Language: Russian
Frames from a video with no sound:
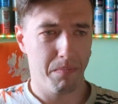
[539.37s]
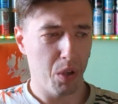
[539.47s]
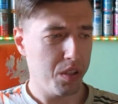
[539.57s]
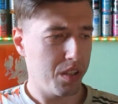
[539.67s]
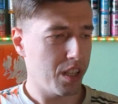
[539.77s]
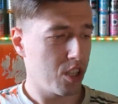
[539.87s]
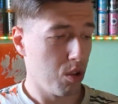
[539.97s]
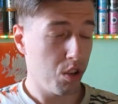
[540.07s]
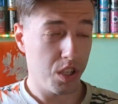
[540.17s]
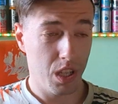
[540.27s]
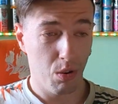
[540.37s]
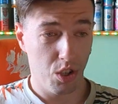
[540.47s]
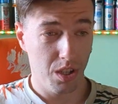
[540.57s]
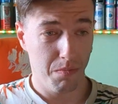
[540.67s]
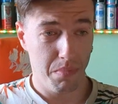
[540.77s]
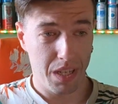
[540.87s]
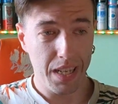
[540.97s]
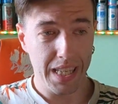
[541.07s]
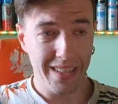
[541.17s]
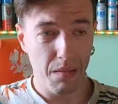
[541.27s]
Просто сложно очень передать
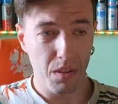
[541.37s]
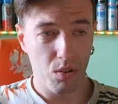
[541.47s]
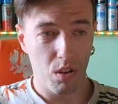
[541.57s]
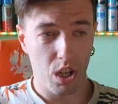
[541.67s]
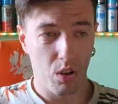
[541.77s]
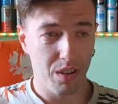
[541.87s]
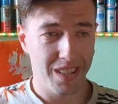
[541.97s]
словами, насколько он